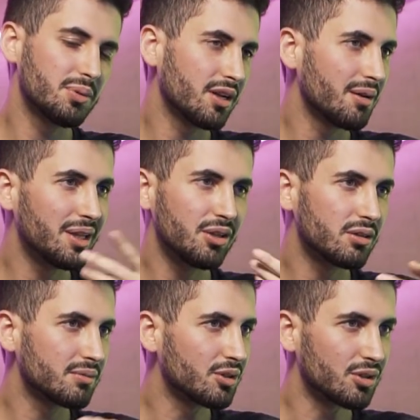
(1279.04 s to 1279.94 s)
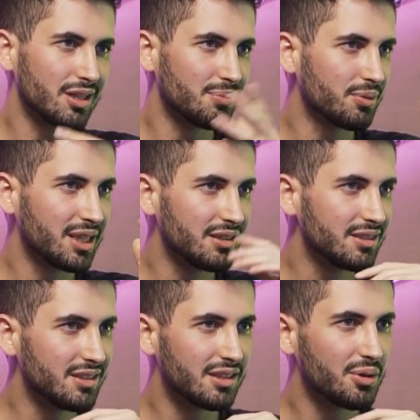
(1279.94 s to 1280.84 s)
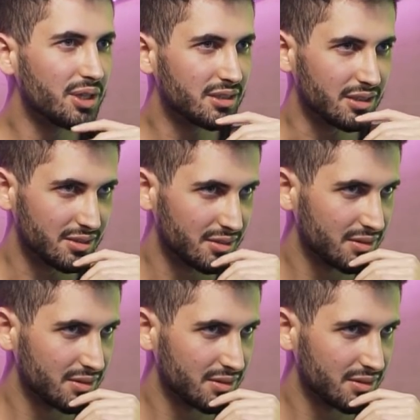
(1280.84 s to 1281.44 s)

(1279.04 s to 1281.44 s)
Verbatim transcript: pero en el medio cortamos 27 Ah, porque vos le